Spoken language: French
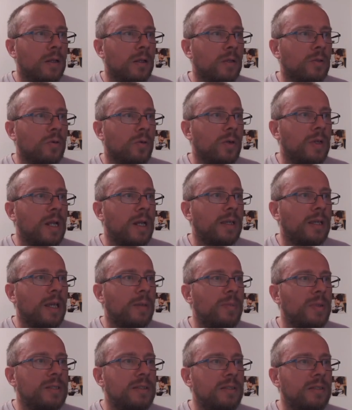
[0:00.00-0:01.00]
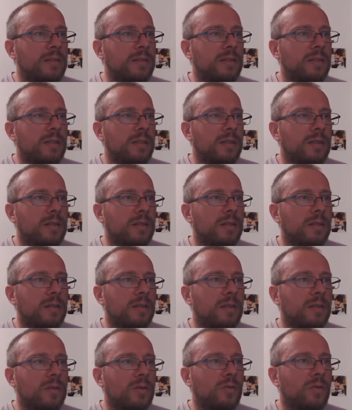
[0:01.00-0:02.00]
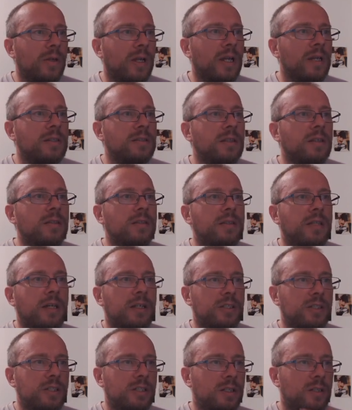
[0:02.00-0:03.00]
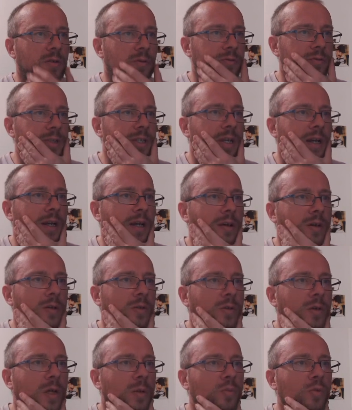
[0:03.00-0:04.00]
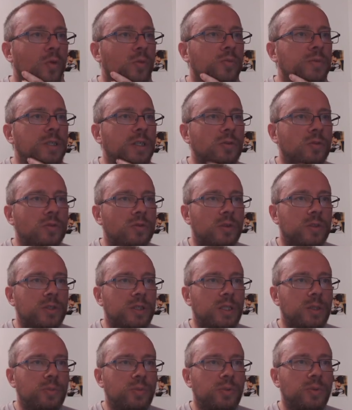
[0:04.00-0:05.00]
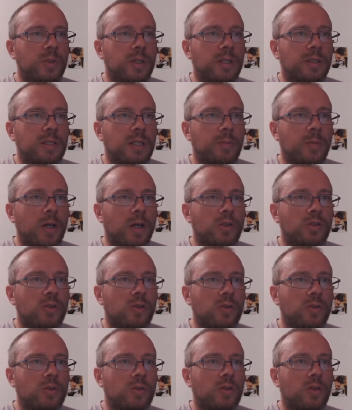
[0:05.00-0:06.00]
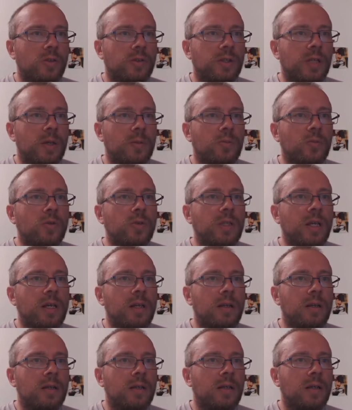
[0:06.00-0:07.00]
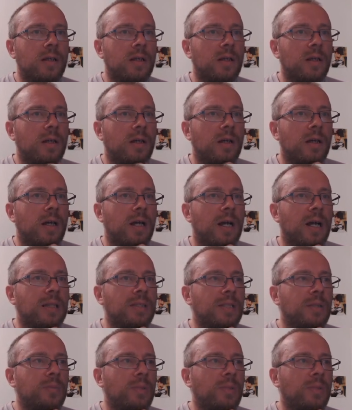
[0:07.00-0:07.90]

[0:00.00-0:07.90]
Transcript: Donc la capacité de réaliser une tâche via euh, un prompting de ce type est émergente quand un modèle a des